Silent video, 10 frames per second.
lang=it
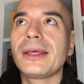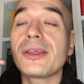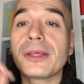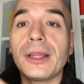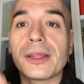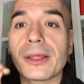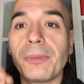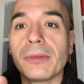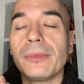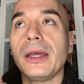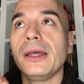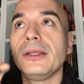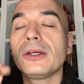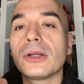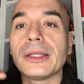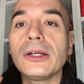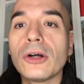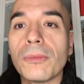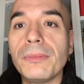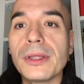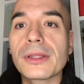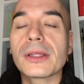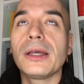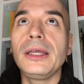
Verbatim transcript: che scrisse per me Nicola De Gobbis